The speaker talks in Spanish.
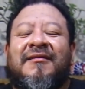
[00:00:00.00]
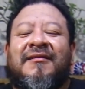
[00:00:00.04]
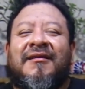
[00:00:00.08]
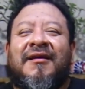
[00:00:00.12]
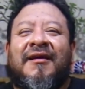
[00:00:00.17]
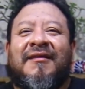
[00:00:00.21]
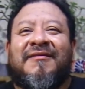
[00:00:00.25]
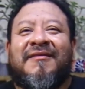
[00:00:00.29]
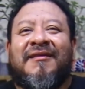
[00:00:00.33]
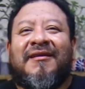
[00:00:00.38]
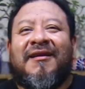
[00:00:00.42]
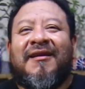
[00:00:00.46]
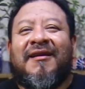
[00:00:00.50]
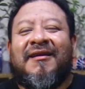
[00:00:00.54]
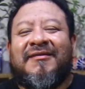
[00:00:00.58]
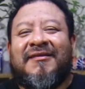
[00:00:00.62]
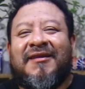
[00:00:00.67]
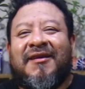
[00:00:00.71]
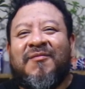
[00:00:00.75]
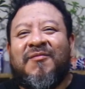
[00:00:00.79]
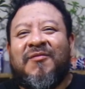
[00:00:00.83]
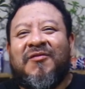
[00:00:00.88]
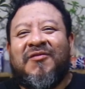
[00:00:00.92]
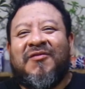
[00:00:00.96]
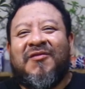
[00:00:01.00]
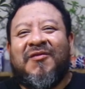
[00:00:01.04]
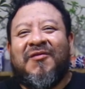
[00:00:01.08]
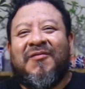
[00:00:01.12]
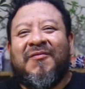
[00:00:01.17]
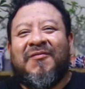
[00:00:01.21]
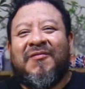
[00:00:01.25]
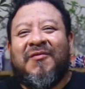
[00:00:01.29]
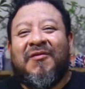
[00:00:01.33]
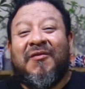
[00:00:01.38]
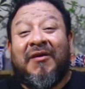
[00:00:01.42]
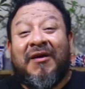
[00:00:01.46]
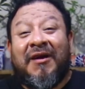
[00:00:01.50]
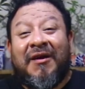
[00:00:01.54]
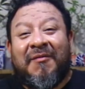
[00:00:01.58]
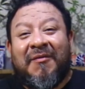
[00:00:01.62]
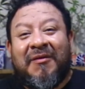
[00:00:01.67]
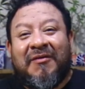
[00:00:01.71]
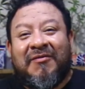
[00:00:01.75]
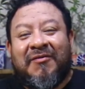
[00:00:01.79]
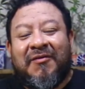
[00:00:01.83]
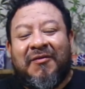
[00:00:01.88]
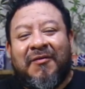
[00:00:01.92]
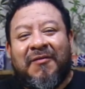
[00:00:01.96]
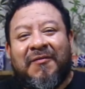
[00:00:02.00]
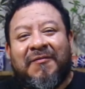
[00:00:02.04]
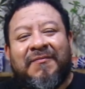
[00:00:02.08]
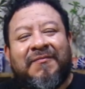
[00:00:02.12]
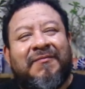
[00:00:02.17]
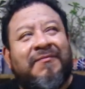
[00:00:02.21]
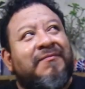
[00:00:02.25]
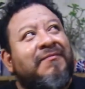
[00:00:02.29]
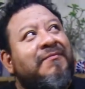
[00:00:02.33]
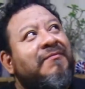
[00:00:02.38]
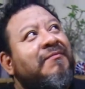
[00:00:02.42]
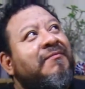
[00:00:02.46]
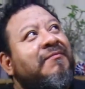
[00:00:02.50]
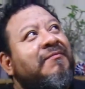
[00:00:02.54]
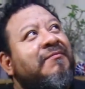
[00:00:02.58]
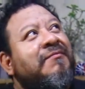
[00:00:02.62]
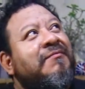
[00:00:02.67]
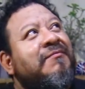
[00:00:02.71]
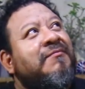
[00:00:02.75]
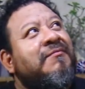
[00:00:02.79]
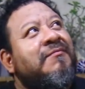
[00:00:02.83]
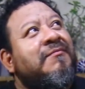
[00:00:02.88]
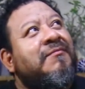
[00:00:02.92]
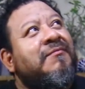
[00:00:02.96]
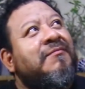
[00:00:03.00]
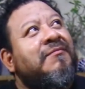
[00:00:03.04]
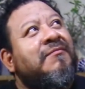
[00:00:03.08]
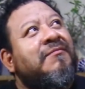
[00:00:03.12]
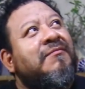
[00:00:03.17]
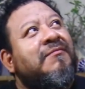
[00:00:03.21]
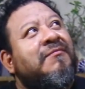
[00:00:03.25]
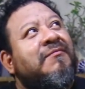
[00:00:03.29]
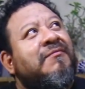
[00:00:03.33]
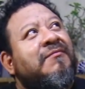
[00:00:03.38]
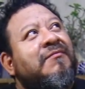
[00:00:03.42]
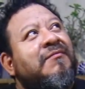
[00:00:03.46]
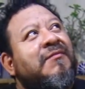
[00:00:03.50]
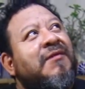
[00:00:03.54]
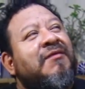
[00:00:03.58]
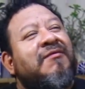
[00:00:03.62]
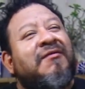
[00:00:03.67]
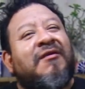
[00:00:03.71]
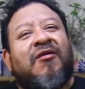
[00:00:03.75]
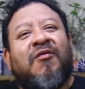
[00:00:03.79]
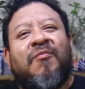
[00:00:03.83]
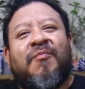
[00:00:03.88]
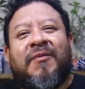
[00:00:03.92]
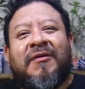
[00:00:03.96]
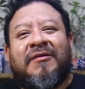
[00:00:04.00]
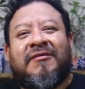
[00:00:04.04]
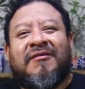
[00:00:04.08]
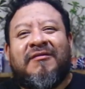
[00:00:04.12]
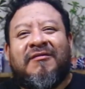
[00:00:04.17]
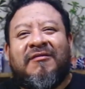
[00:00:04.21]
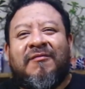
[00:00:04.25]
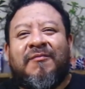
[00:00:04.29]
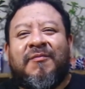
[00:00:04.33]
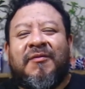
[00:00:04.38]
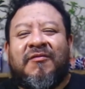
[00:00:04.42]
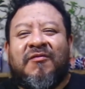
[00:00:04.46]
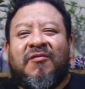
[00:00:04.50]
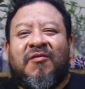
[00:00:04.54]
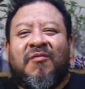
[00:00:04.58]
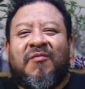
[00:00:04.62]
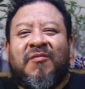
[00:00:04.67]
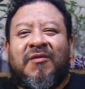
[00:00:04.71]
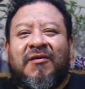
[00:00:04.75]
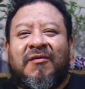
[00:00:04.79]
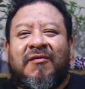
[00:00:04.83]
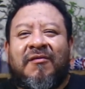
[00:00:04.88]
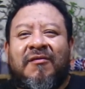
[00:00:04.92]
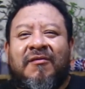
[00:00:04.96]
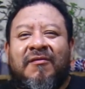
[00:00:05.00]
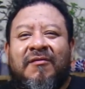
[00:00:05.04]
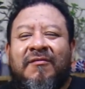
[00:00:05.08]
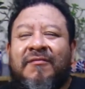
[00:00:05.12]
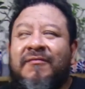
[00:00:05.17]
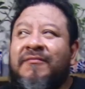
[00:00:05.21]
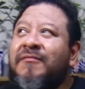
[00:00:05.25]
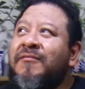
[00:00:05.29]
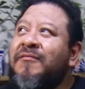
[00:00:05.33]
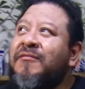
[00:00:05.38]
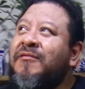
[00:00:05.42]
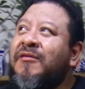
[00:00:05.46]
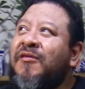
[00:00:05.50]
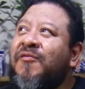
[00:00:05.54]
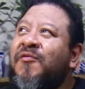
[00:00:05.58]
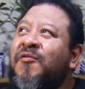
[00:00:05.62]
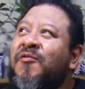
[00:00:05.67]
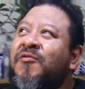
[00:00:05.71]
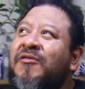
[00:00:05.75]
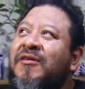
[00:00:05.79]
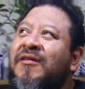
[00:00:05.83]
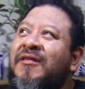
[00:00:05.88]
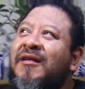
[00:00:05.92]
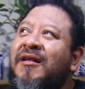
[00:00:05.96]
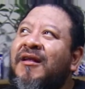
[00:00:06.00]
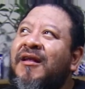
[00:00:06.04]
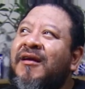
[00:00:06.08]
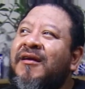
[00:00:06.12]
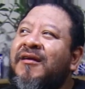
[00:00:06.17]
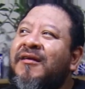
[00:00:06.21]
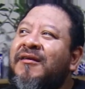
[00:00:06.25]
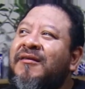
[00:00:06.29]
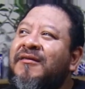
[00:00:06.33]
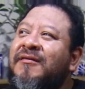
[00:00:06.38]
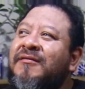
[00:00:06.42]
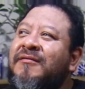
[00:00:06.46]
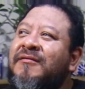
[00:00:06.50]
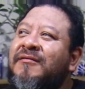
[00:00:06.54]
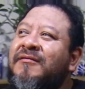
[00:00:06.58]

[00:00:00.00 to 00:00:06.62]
cancelar la transmisión o la grabación, les hago partícipes conmigo, Disfruten el aire.